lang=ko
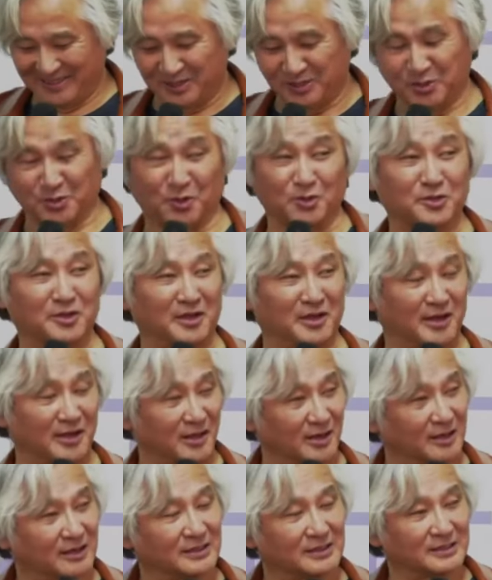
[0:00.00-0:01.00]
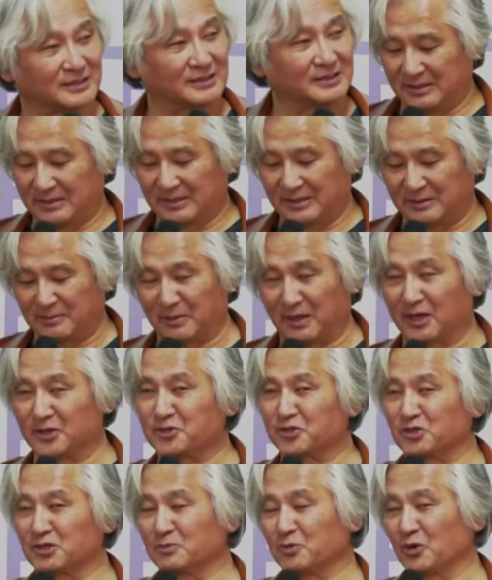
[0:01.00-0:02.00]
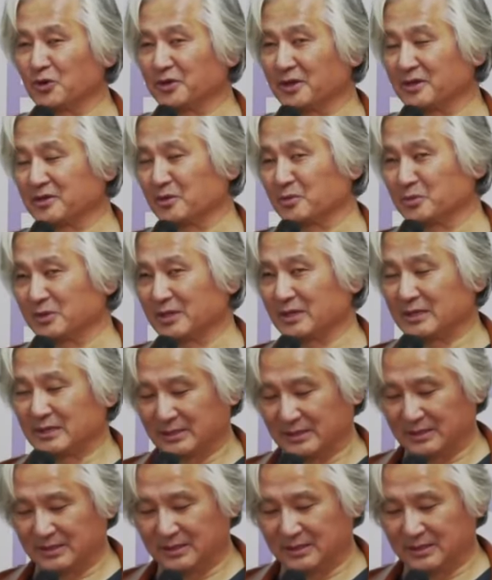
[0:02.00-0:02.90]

그런데 마술을 보게 될 겁니다.